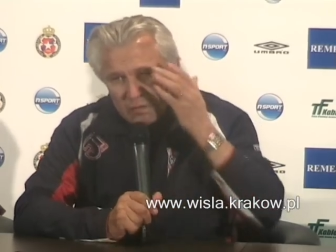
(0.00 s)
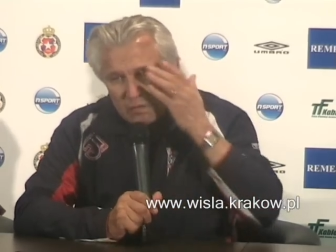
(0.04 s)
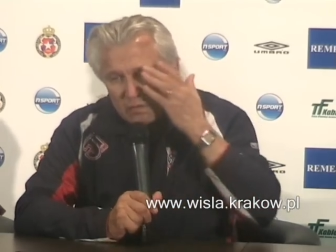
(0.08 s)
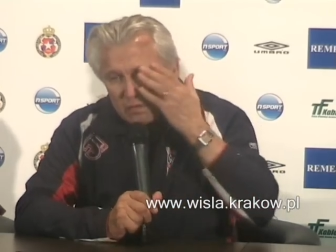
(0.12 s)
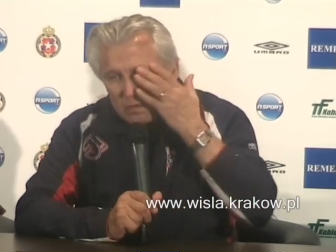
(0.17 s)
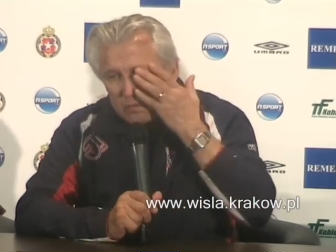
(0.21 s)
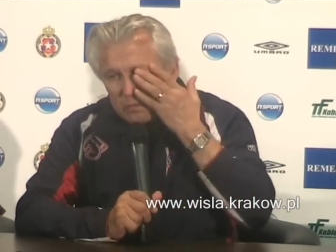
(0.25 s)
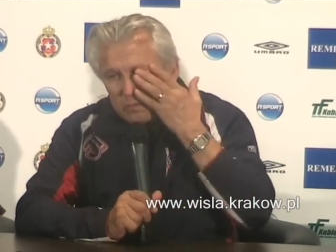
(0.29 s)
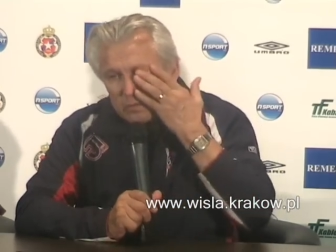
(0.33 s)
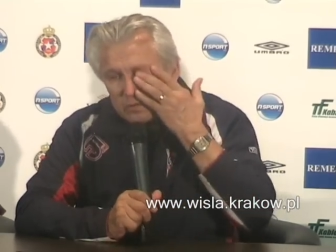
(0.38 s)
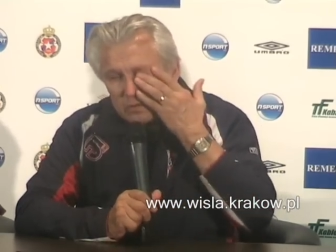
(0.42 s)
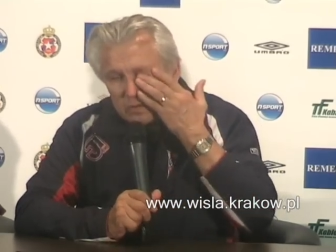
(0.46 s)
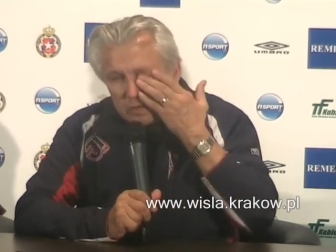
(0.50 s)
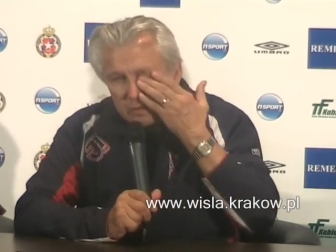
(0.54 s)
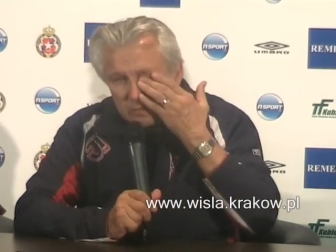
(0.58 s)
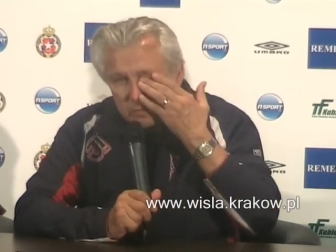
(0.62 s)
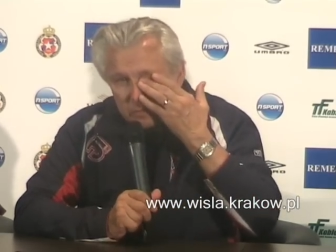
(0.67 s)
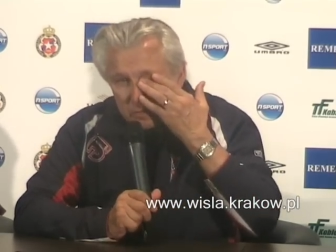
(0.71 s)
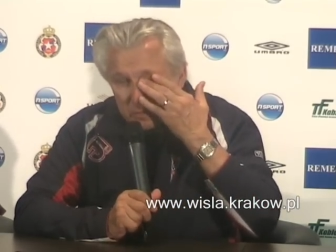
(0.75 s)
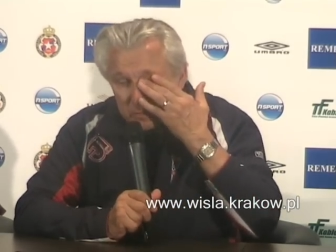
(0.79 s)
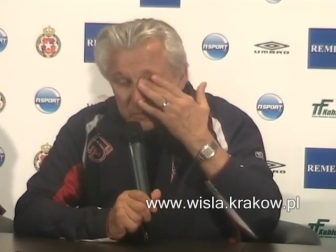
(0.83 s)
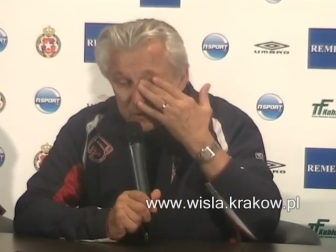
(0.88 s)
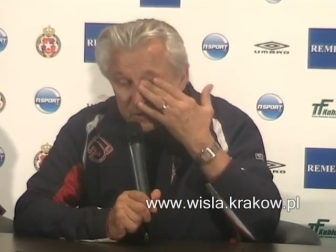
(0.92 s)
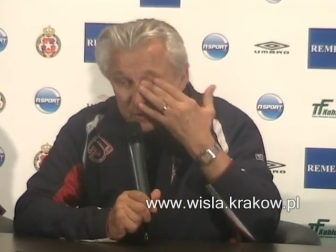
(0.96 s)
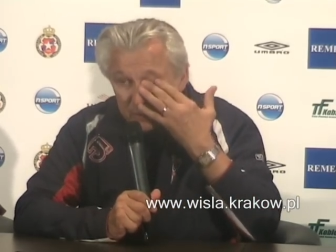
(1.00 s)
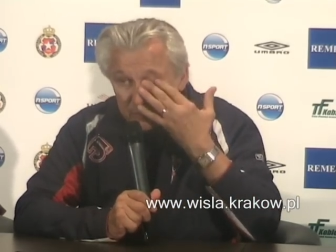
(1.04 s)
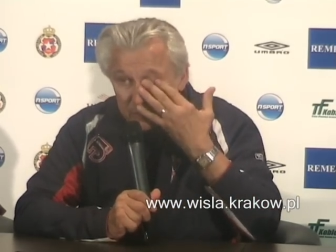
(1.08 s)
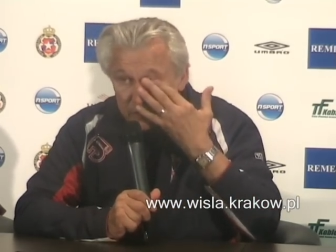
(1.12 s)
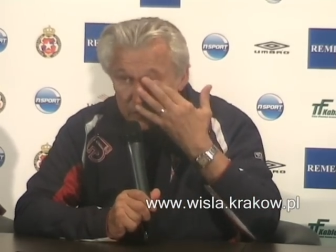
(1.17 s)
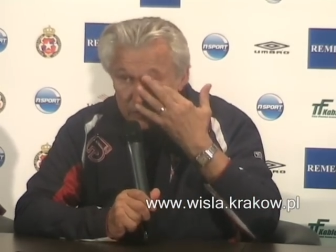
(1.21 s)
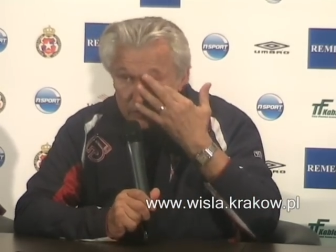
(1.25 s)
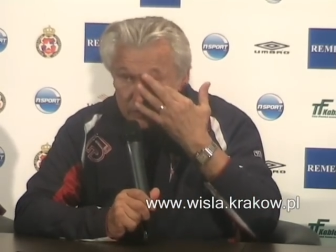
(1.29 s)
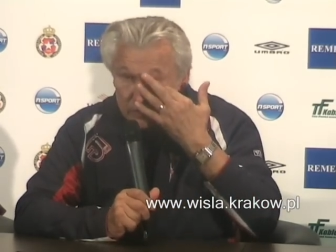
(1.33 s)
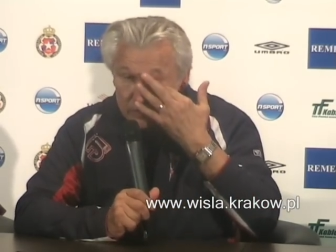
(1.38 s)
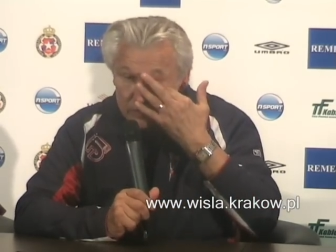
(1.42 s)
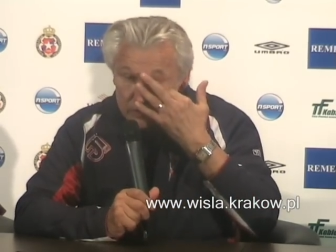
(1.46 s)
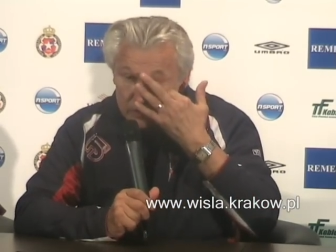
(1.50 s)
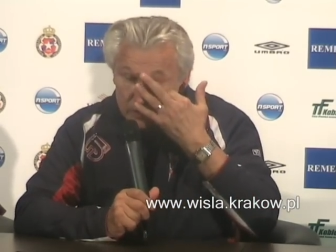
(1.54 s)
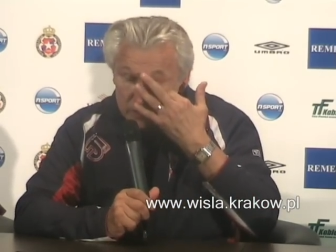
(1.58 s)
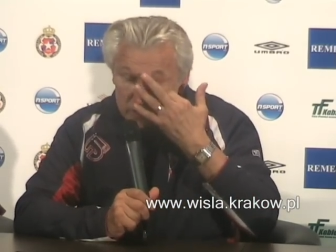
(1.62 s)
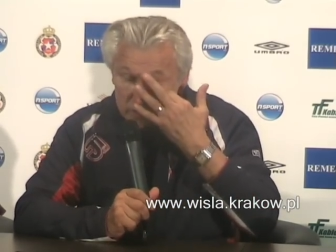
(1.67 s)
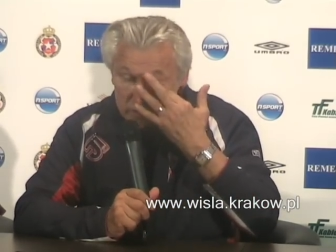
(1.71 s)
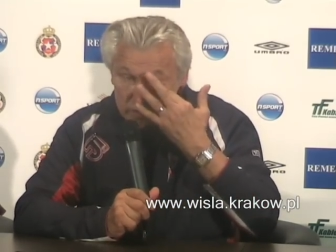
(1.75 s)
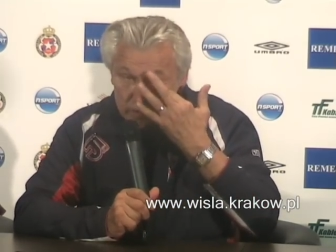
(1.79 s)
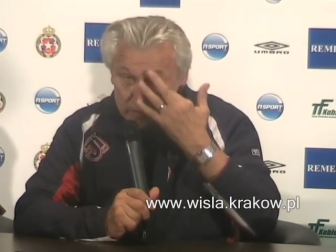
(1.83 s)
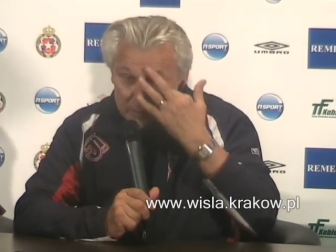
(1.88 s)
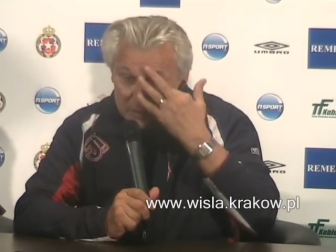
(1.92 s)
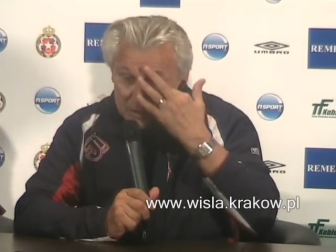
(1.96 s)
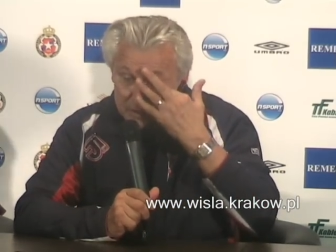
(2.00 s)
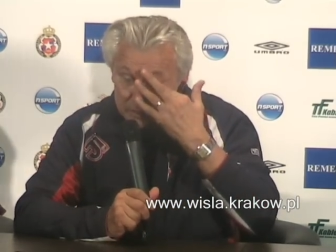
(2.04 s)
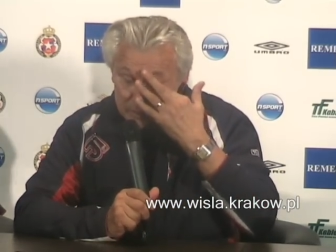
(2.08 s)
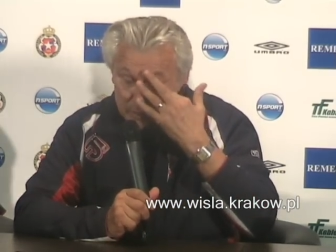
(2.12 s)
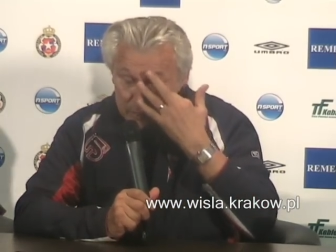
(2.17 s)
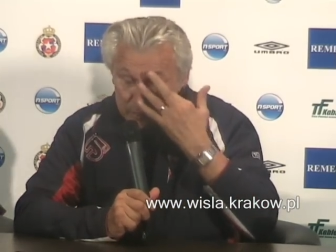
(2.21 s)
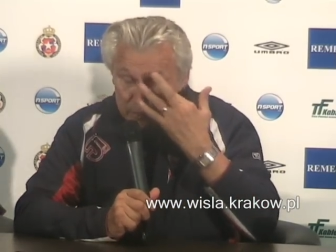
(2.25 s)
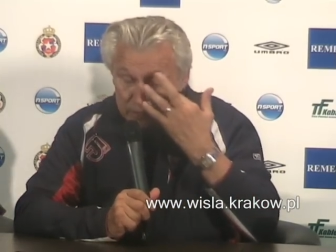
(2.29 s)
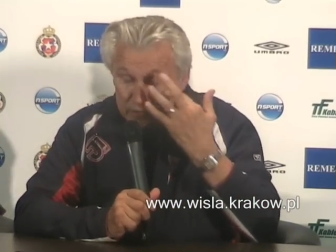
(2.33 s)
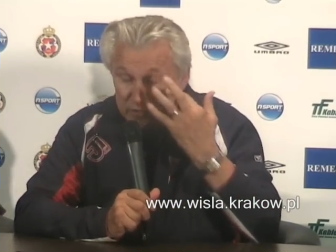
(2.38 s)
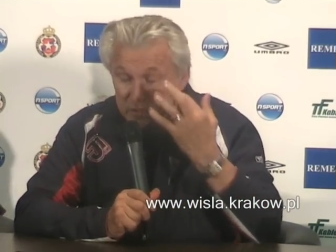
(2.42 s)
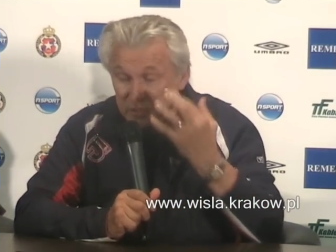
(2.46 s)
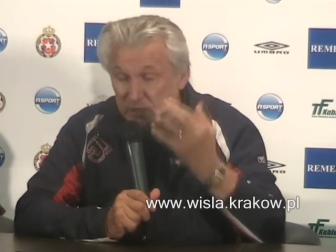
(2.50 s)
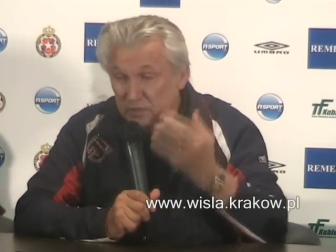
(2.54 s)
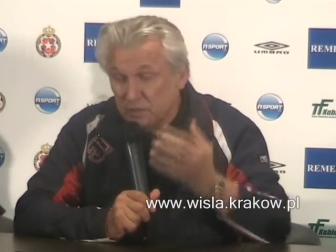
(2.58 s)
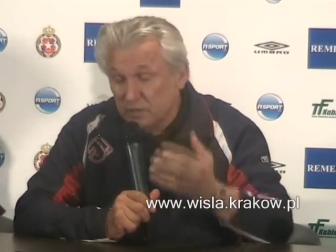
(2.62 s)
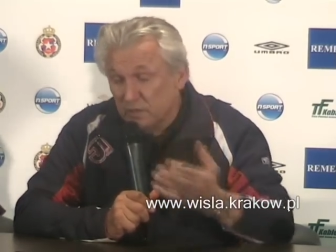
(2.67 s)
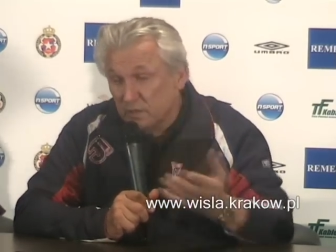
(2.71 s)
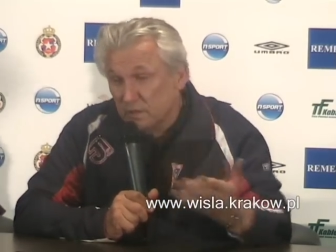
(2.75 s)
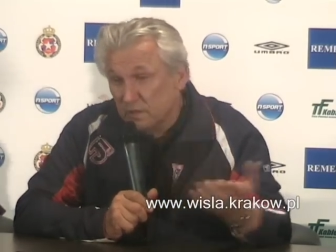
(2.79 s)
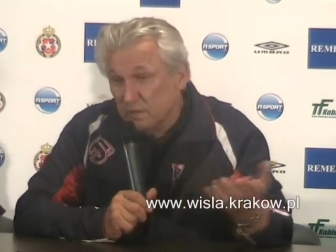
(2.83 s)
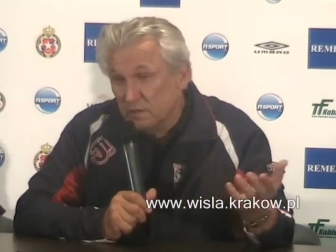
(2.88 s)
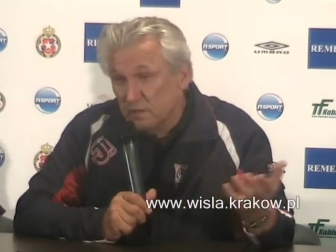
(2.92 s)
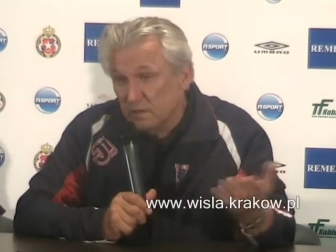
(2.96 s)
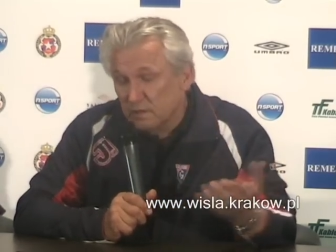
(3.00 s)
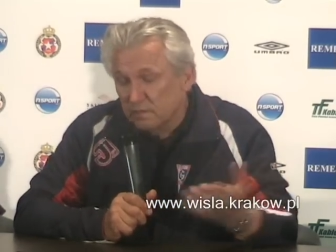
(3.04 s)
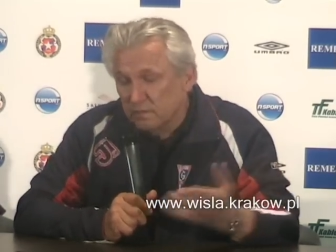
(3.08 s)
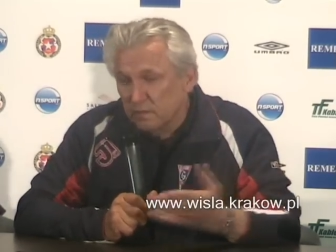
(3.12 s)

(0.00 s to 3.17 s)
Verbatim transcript: No i można było przyjemnie oglądać ten mecz, bo był zacięty,